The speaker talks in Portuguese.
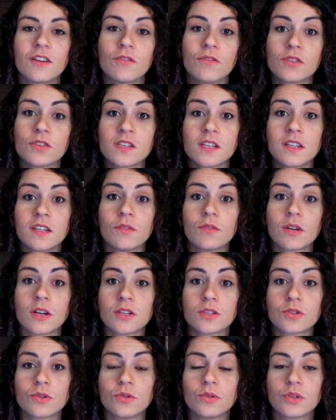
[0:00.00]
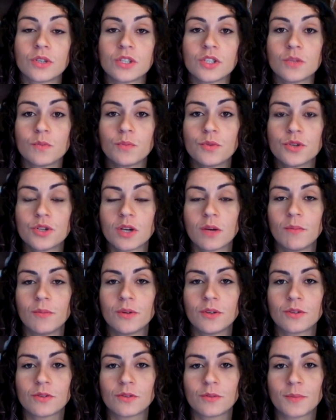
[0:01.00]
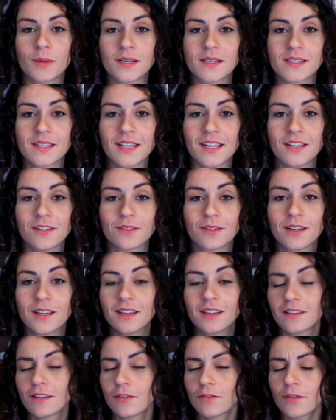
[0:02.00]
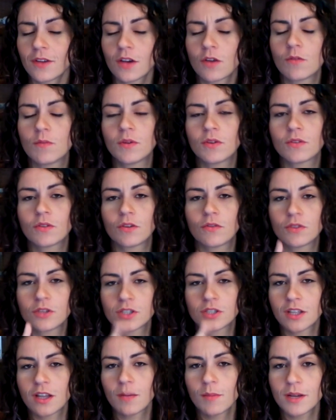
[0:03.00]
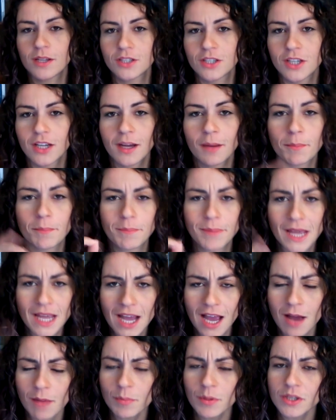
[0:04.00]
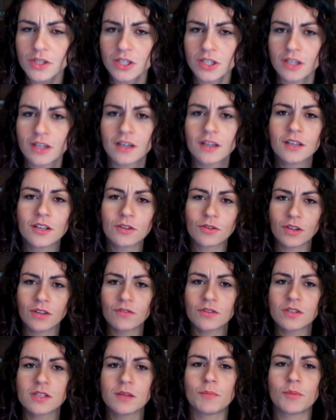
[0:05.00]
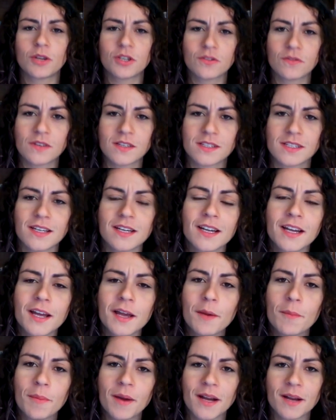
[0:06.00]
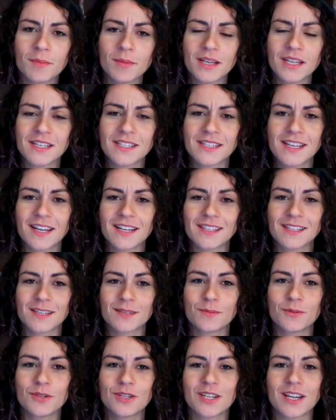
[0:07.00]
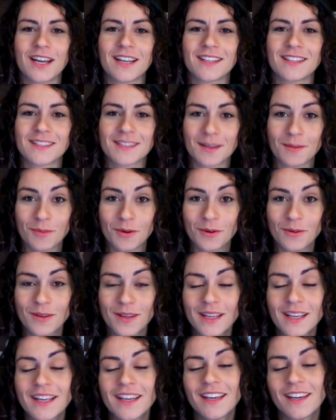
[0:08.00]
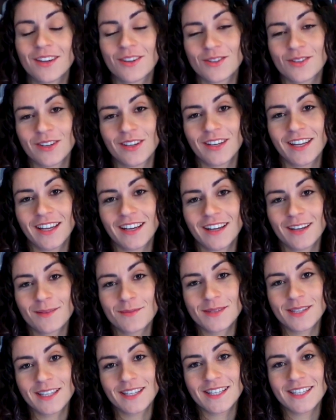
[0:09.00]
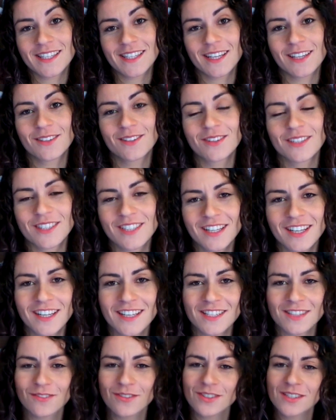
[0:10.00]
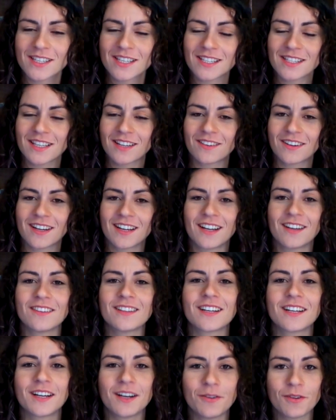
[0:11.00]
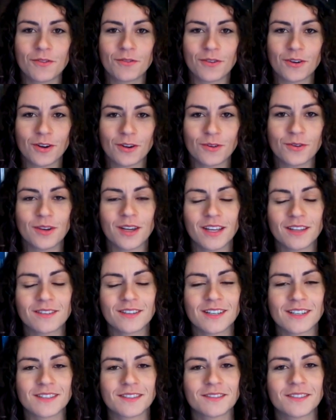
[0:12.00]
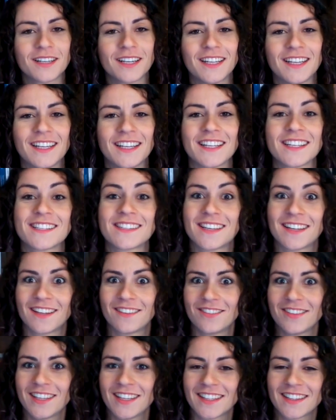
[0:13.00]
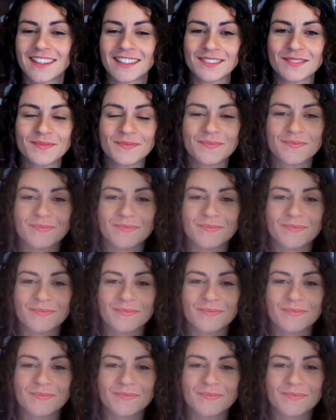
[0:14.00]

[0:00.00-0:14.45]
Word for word: Você tem um cachorro que te puxa muito no passeio? Então vem comigo que eu vou te dar uma dica bem rapidinha que você pode fazer para amenizar essas puxadas, tá bom? Eu sou Ninha Campos, sou adestradora de cães e você está no canal da Cão em Foco Educação Canina. Segue a vinheta.